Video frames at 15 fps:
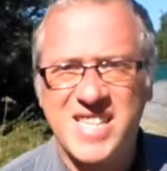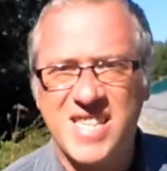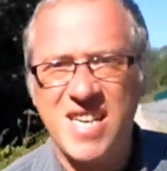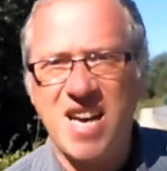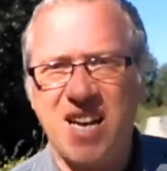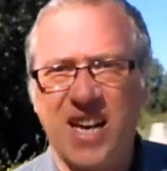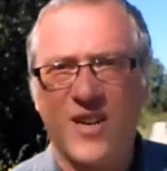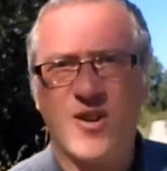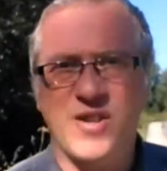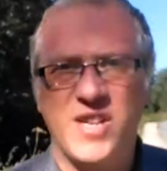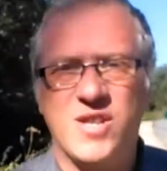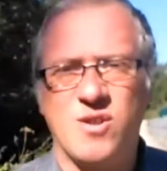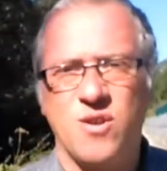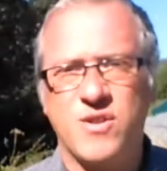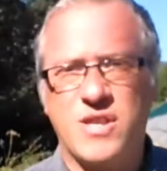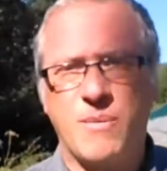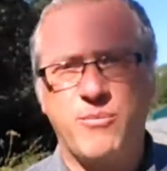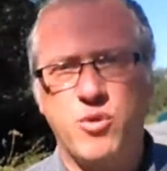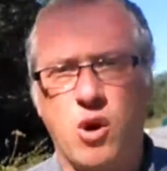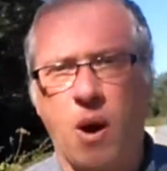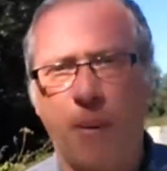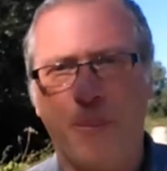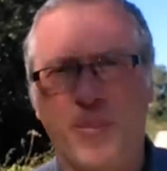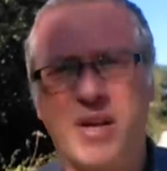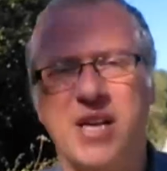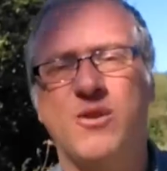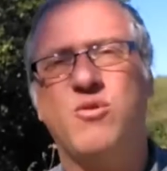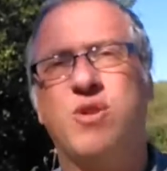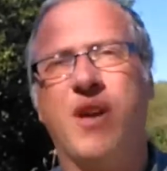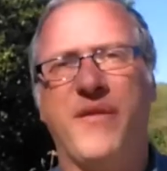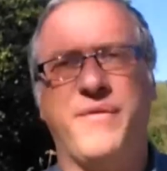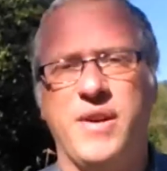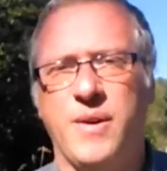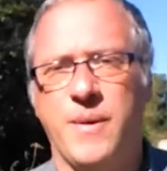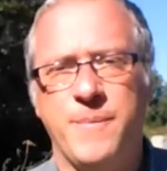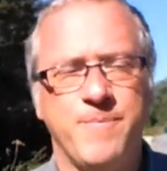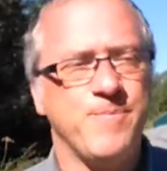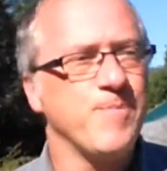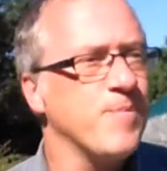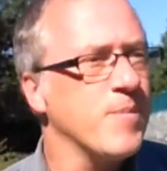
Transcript: accès à la connaissance et pour un prix tout à fait